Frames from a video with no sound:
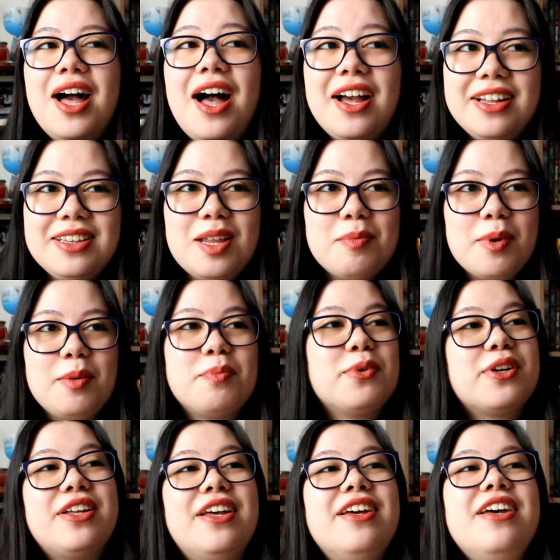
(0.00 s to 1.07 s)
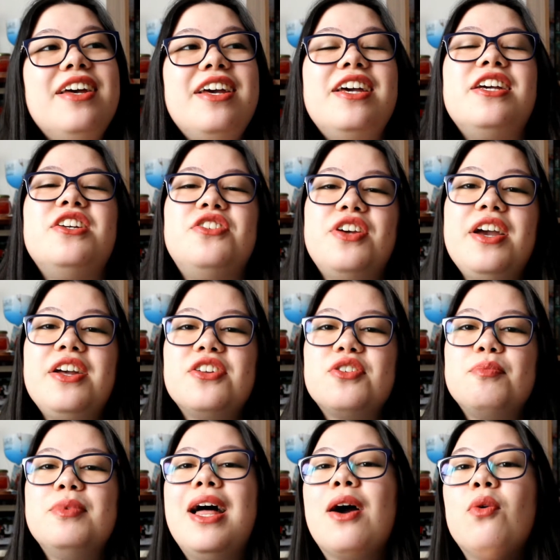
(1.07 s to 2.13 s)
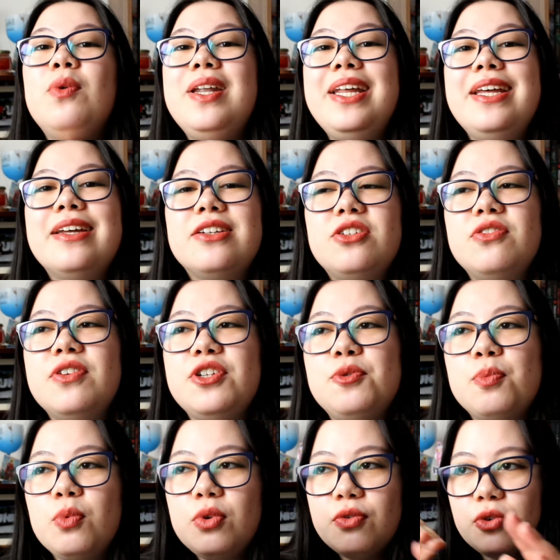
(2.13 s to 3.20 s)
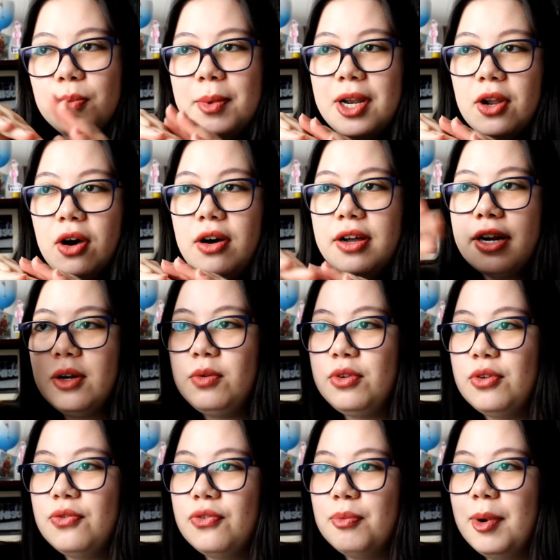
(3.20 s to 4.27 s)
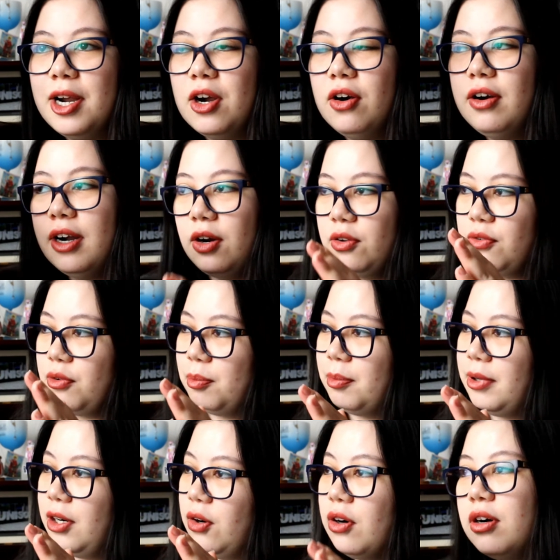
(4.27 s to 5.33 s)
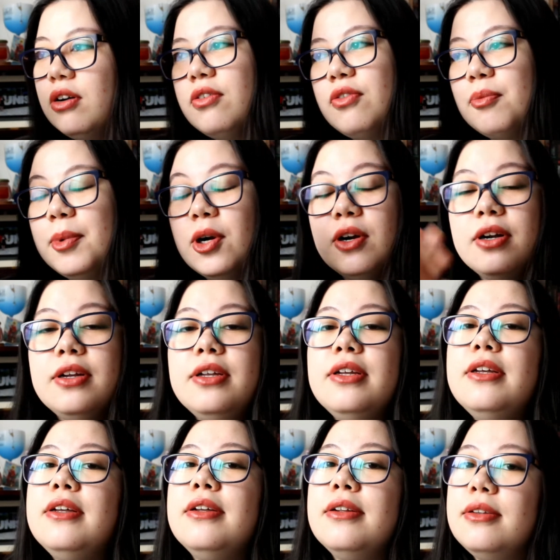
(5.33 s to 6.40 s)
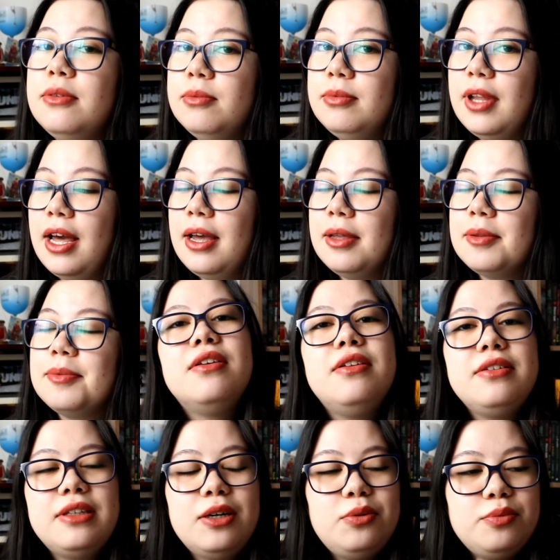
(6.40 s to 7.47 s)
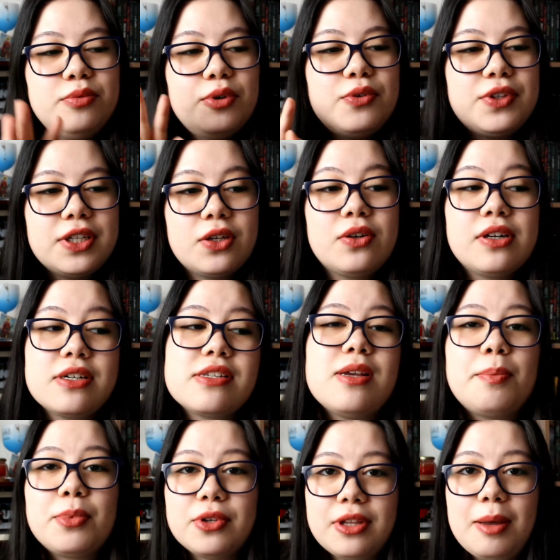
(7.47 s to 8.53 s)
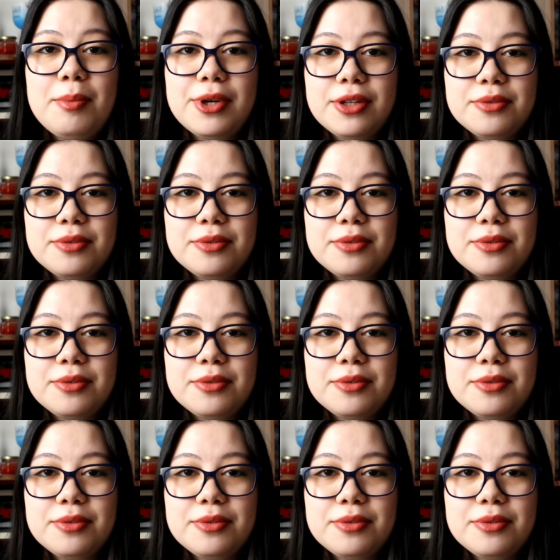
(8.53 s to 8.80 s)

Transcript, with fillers: Ainda bem, porque, gente, me dá agonia de ver tipo um livro menor, é um livro maior, é um livro menor, é um livro maior. Não dá. Então, eu vou ter que organizar por tamanho.